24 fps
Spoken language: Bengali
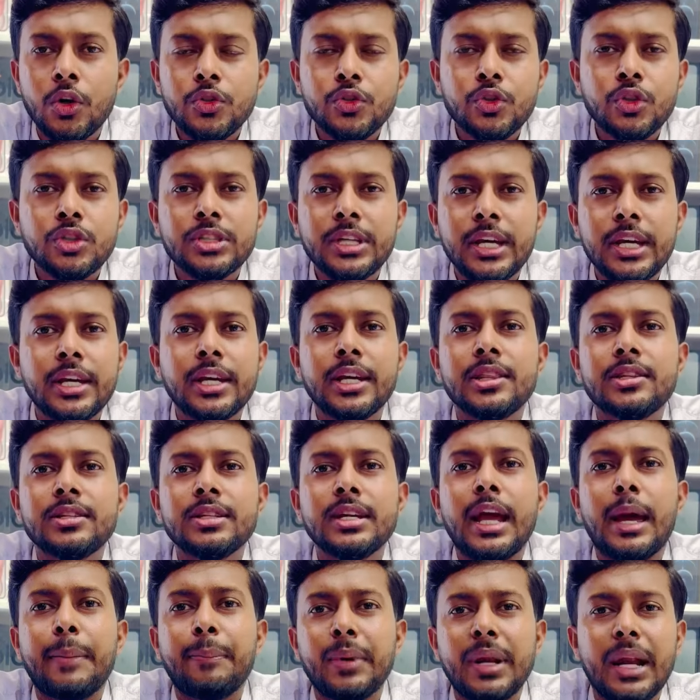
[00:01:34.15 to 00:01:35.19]
সো সেই ক্ষেত্রে
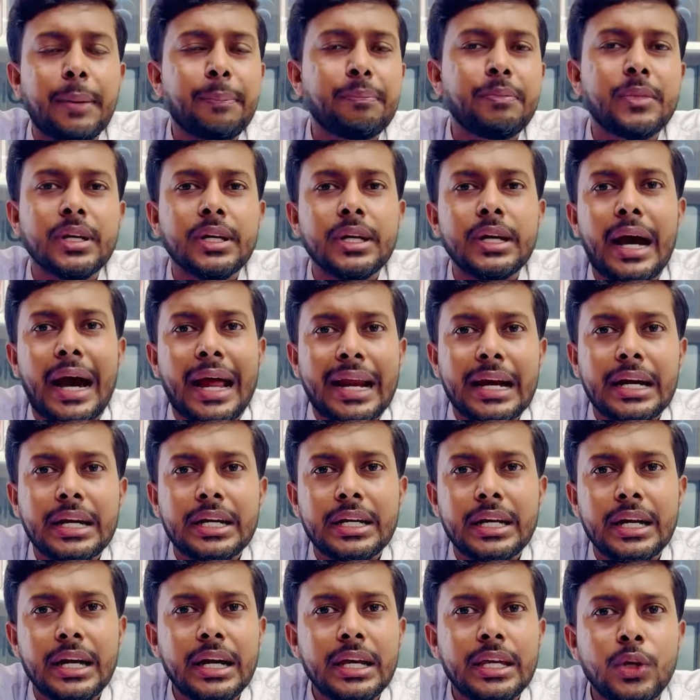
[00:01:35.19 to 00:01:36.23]
অ্যাপেল আপনাকে আর
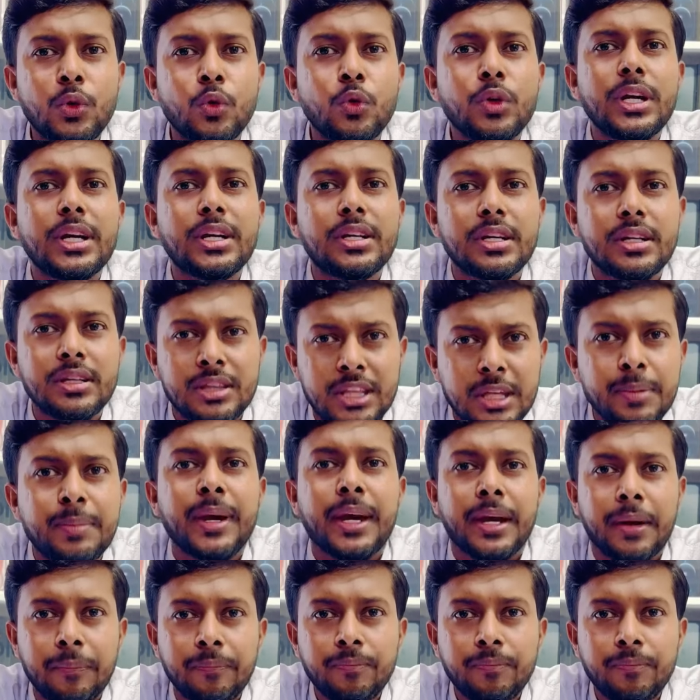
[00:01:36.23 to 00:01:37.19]
একটা ইউনিট দিবে